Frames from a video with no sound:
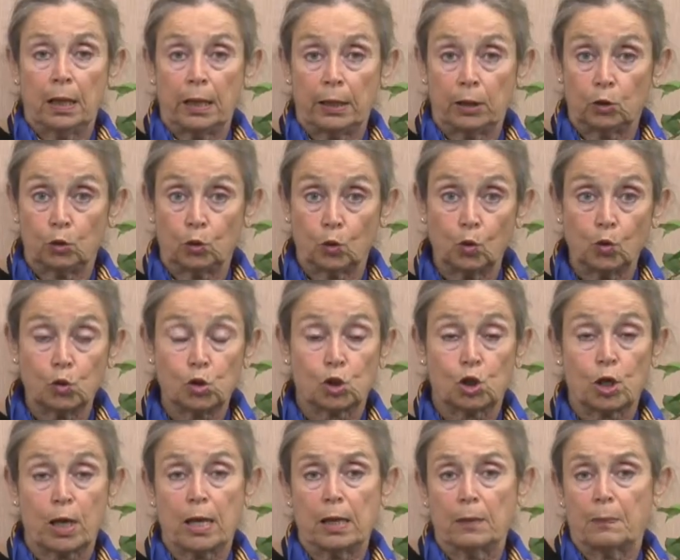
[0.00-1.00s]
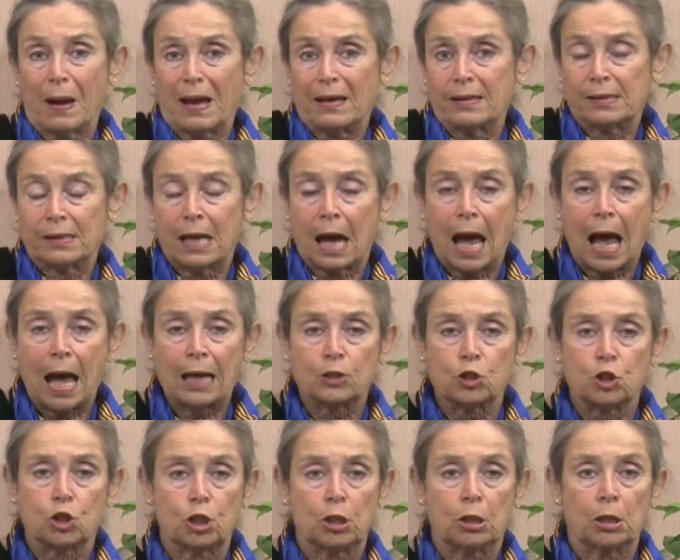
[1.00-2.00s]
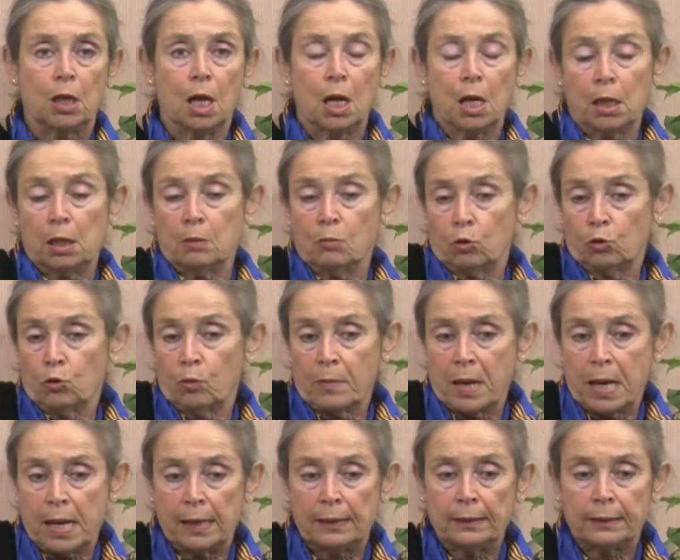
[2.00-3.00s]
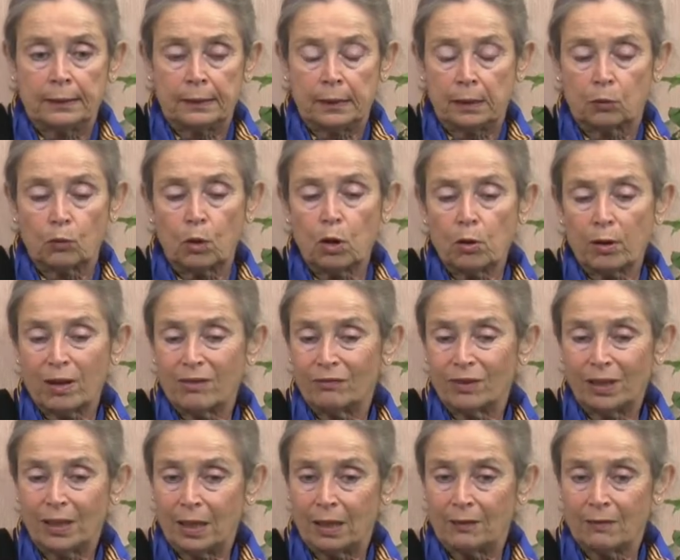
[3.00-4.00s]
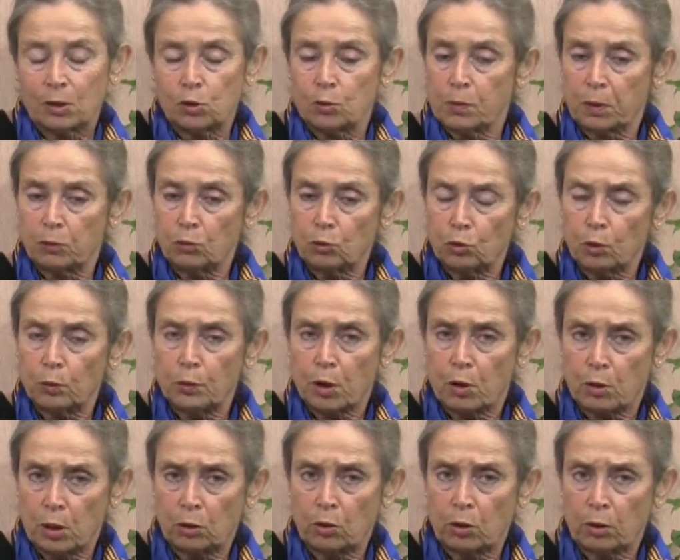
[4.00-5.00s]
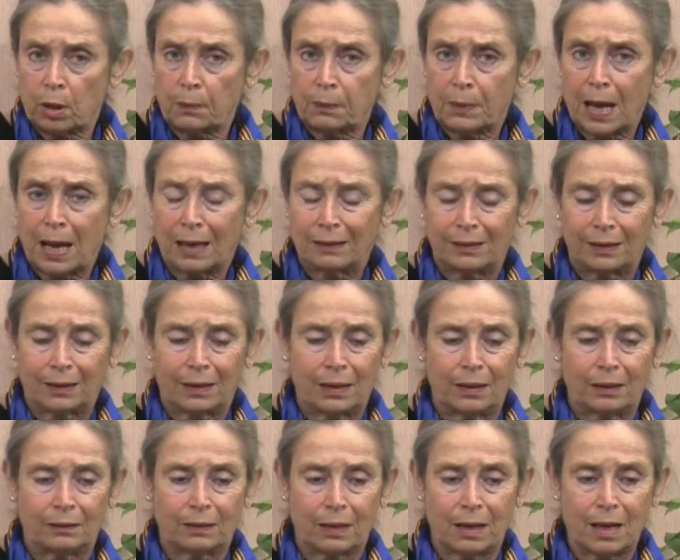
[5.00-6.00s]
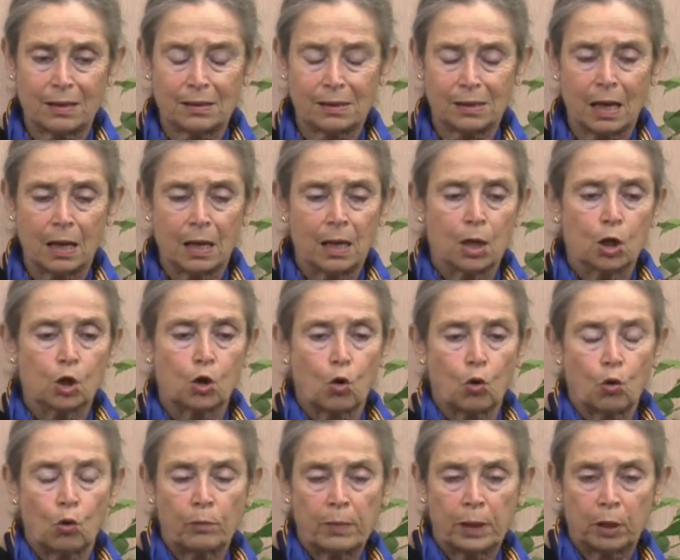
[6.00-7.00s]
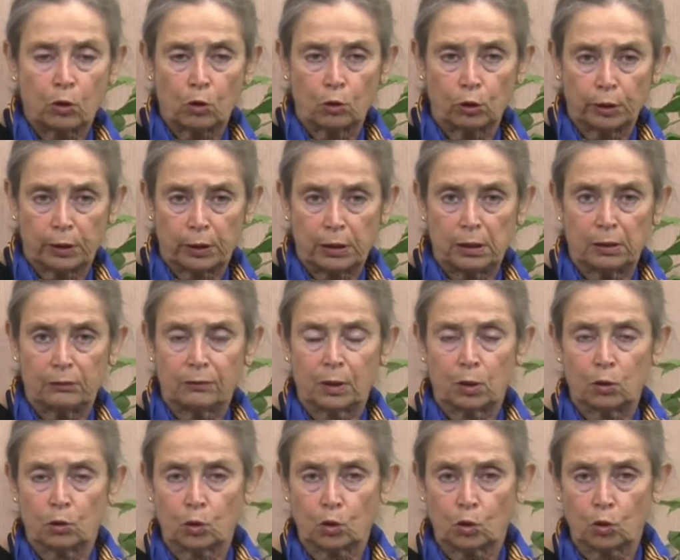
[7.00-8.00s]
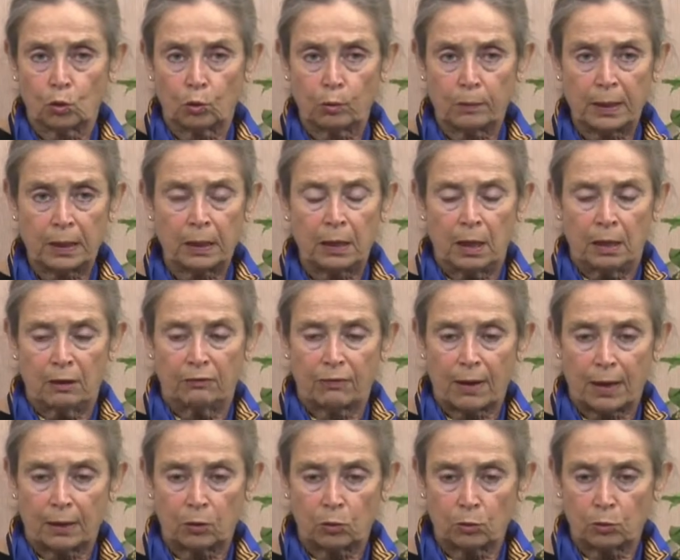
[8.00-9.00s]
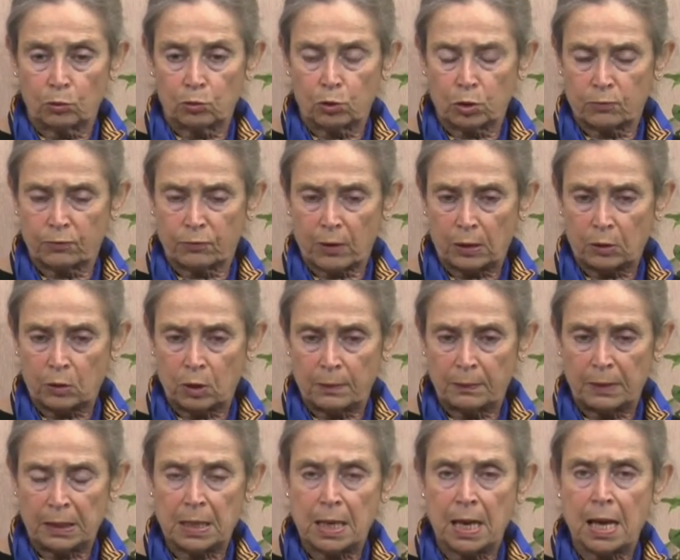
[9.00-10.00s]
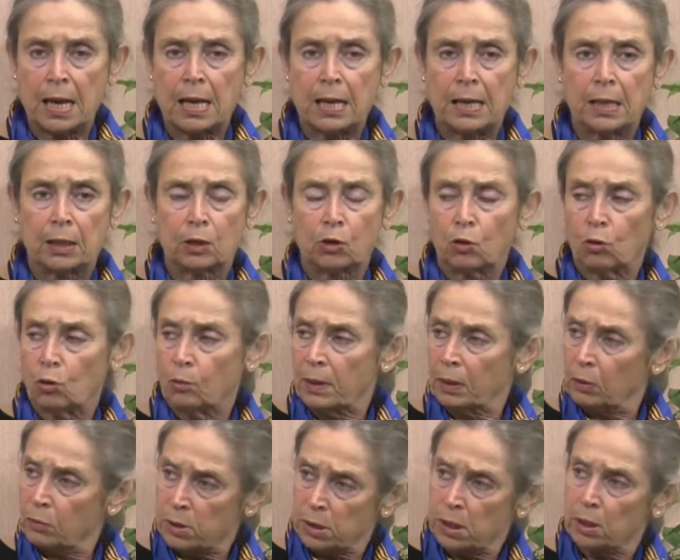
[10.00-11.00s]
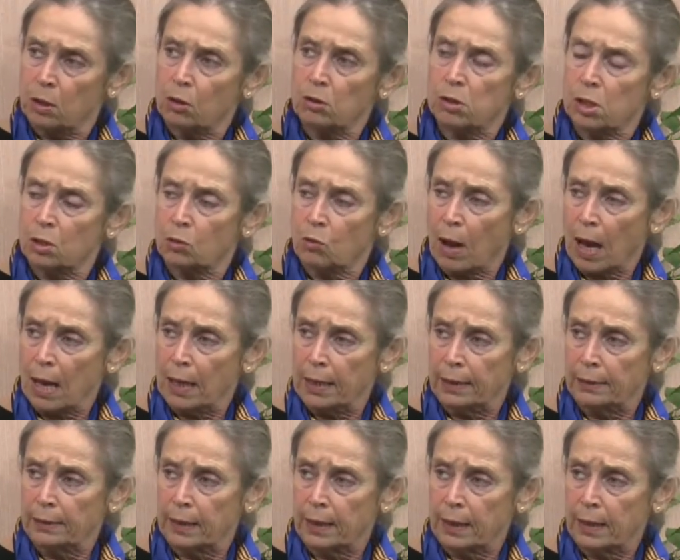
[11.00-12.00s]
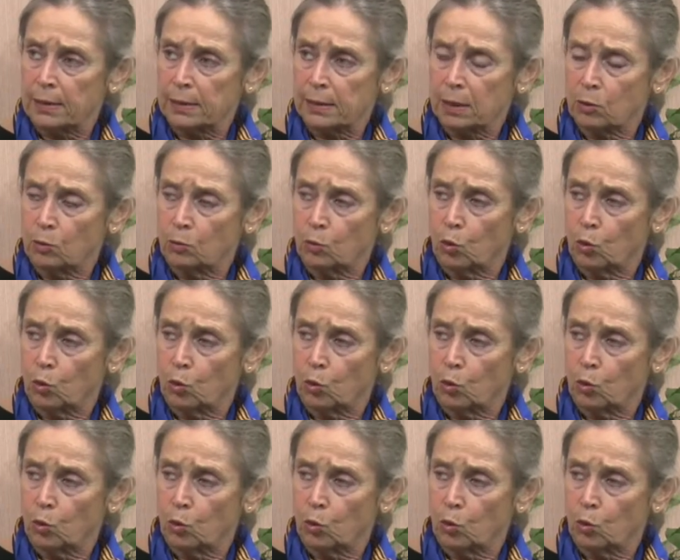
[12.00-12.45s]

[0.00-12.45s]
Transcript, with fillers: le industrie, i paesaggi, i monumenti, quello che vedeva, soprattutto per una donna pratica, le interessa come coltivano, come fanno, fanno le miniere, come queste cose qua le interessano